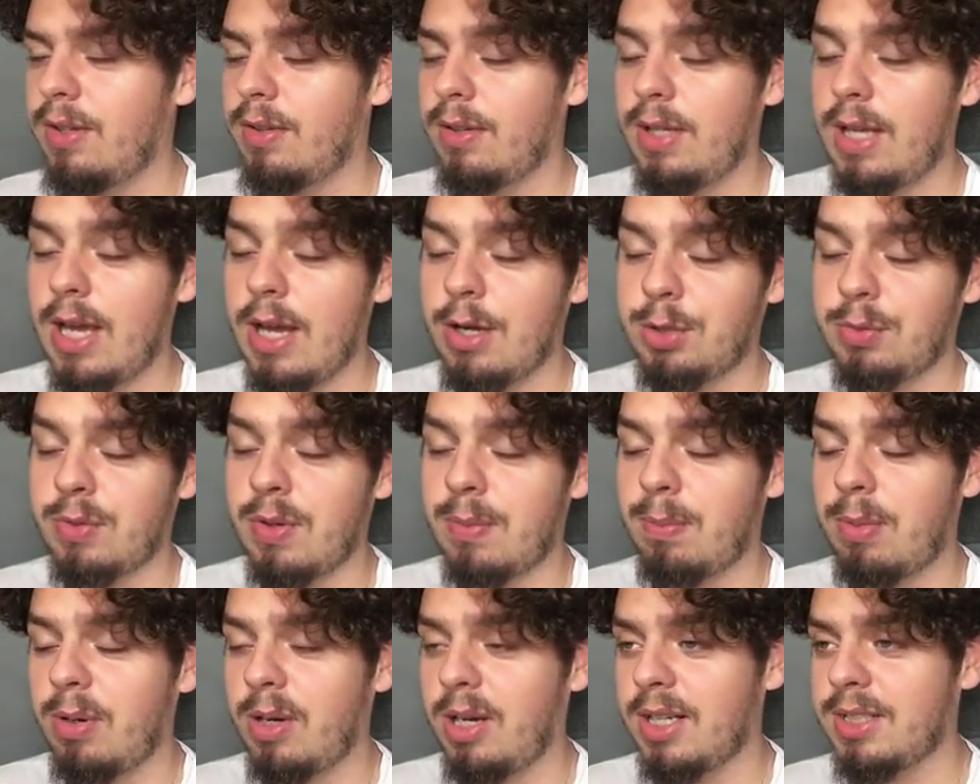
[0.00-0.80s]
Y. Ja już
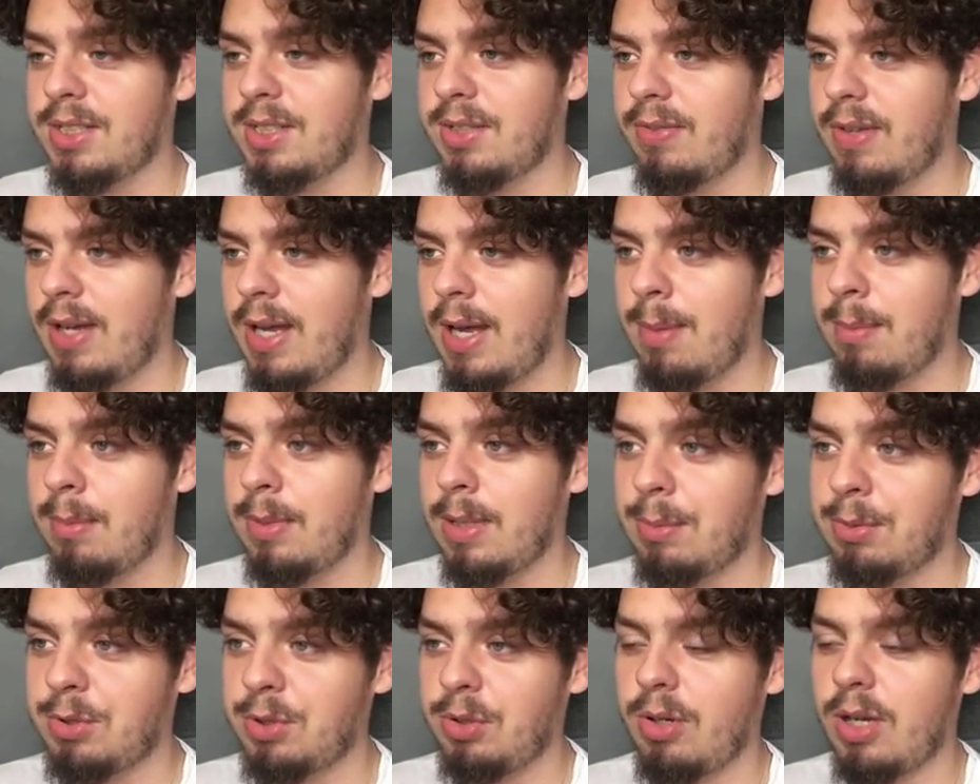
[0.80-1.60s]
Wam
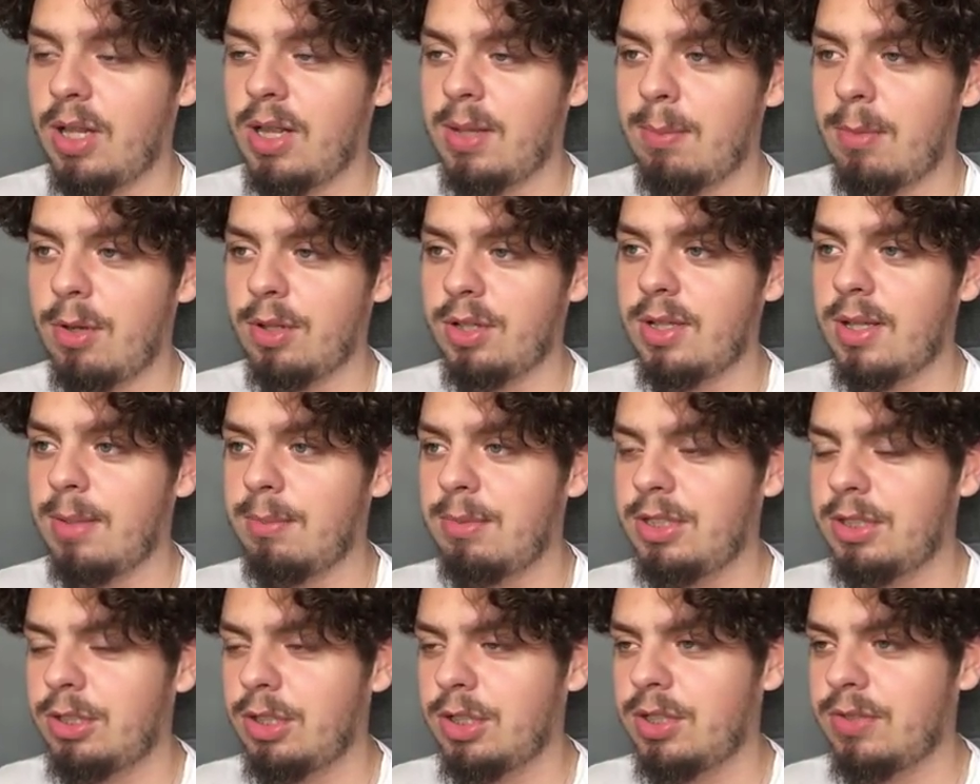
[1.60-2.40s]
pokazywałem na przykład mod na
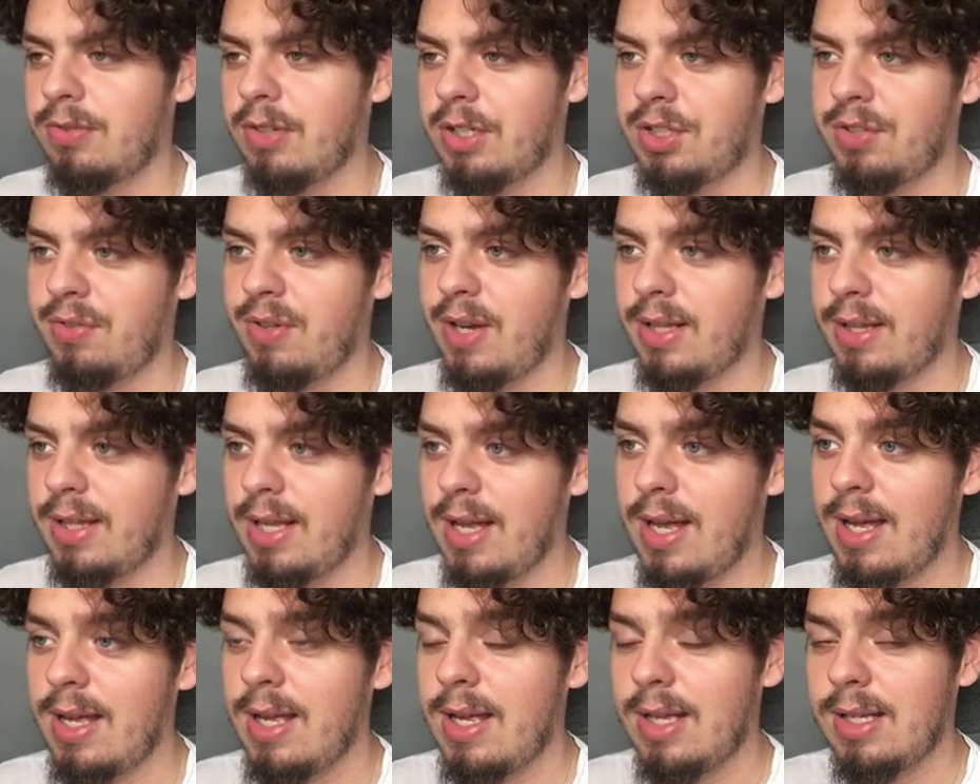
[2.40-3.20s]
Mistrzostwa
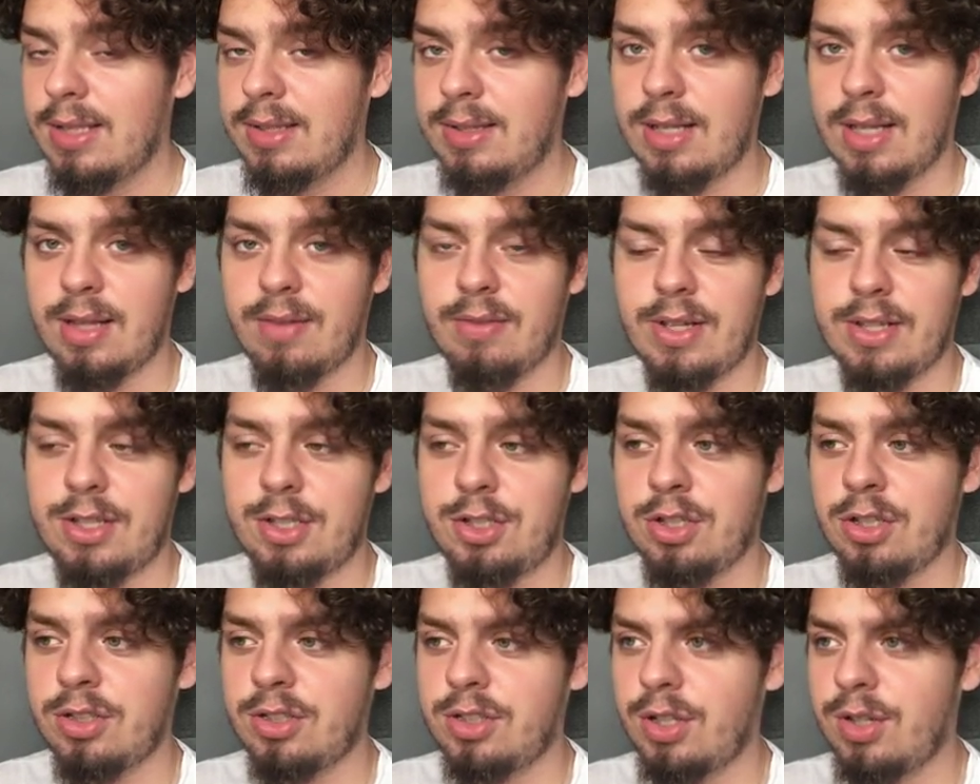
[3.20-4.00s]
Świata, na
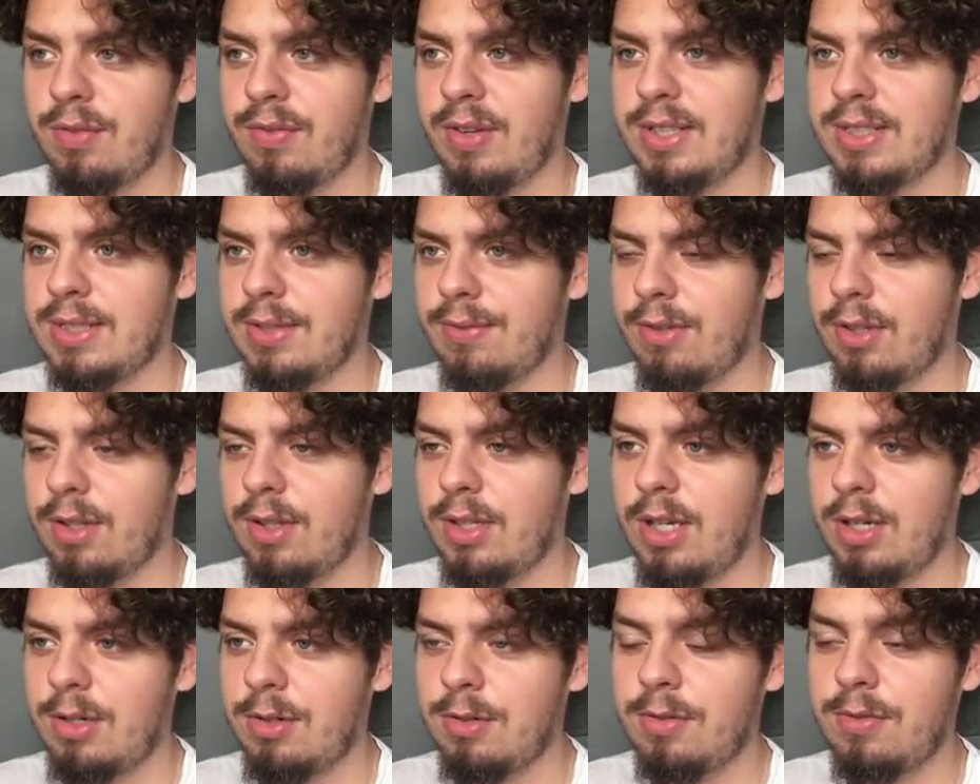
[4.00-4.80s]
2000 nowych
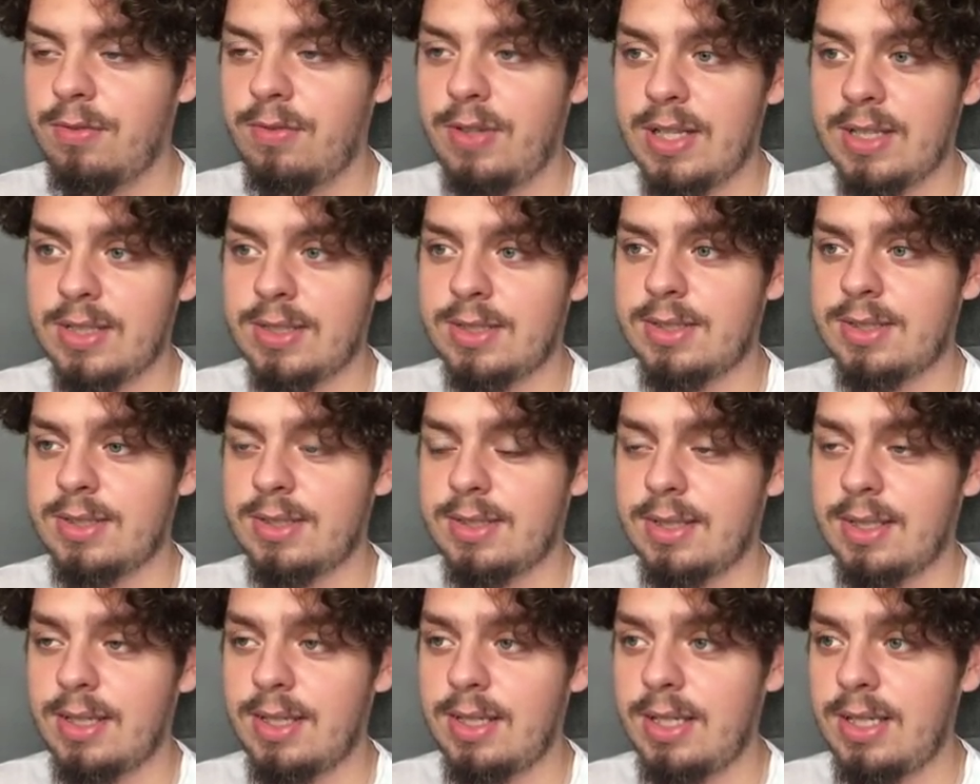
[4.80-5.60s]
zawodników,
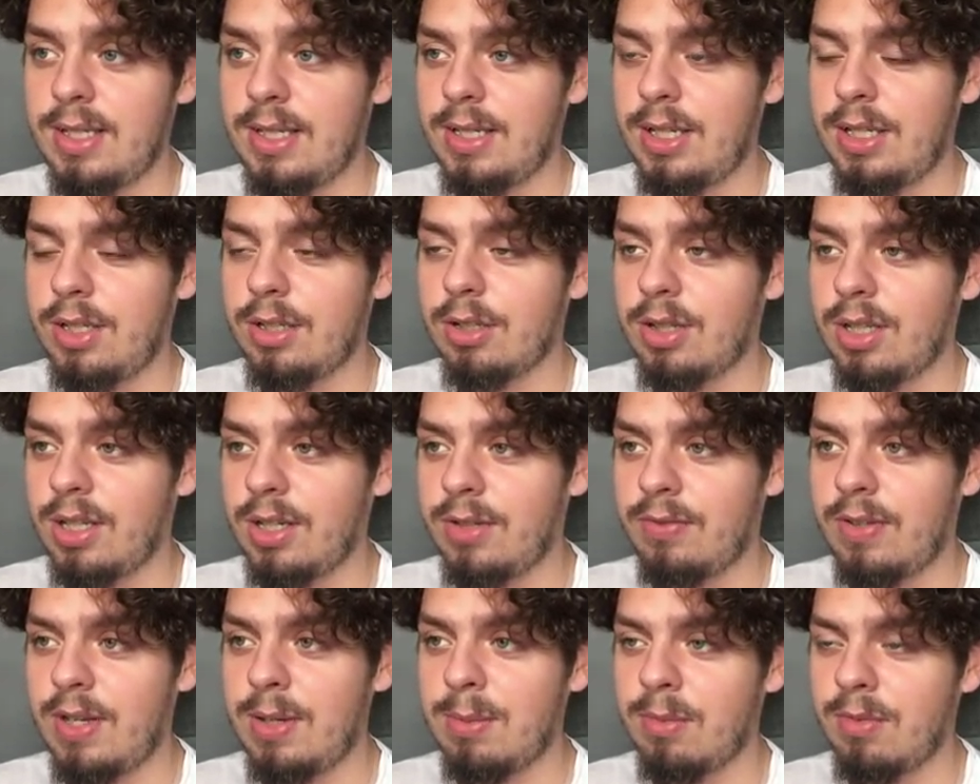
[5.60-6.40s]
więc linki do
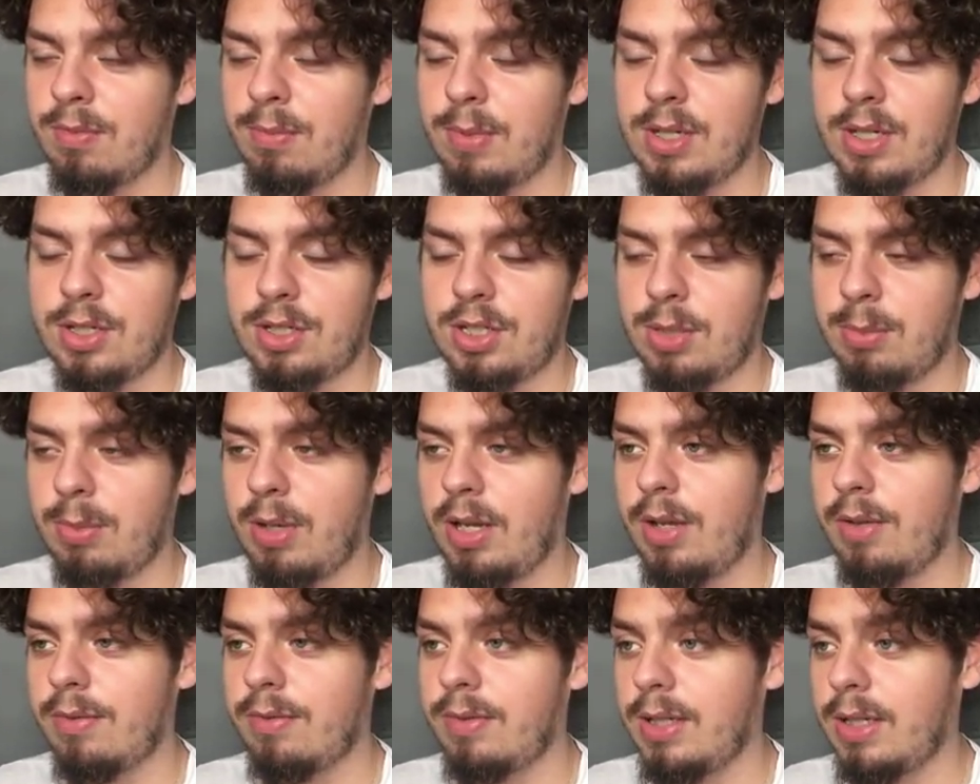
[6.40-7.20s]
tych filmów będziecie
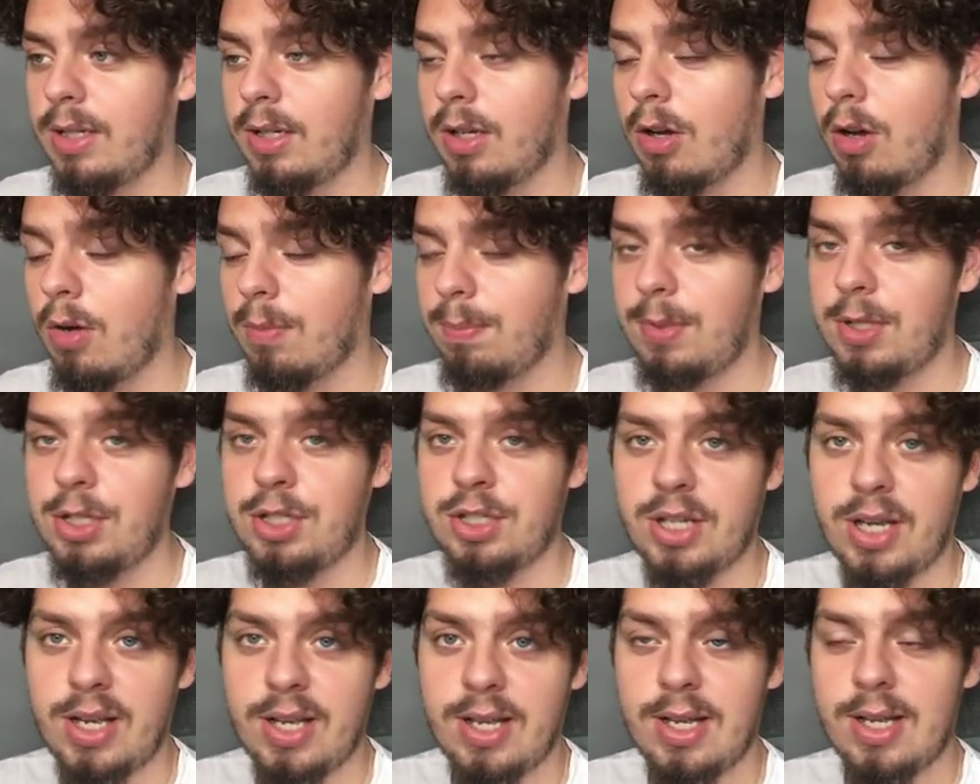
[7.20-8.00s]
mieli w
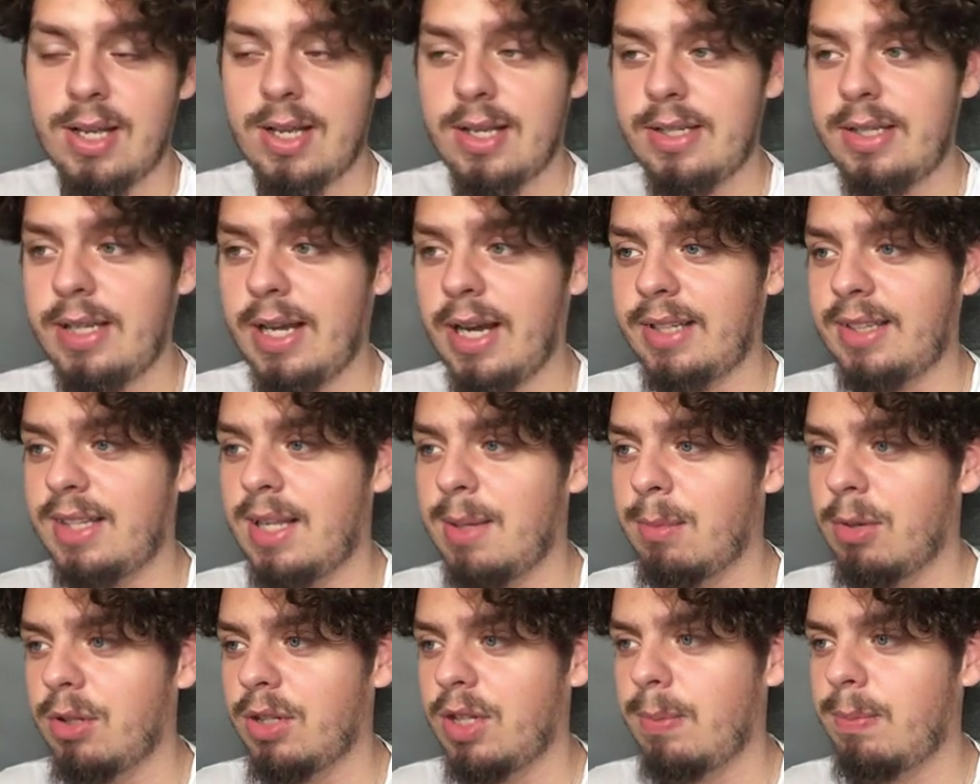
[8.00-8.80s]
opisie, jak
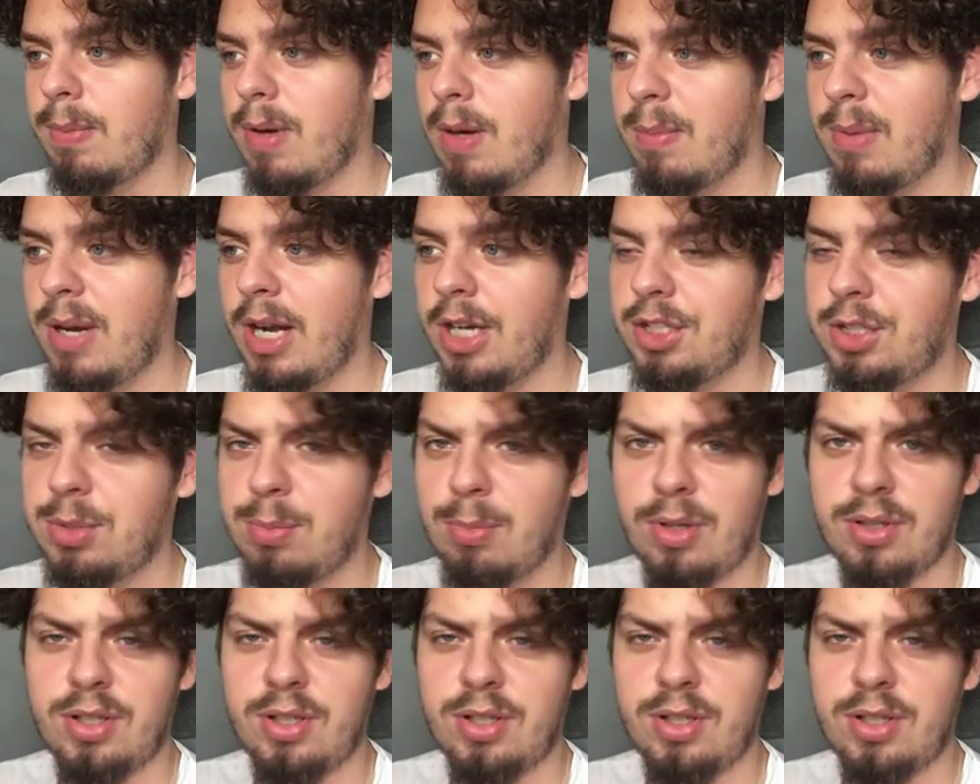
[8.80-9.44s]
te mody pobrać.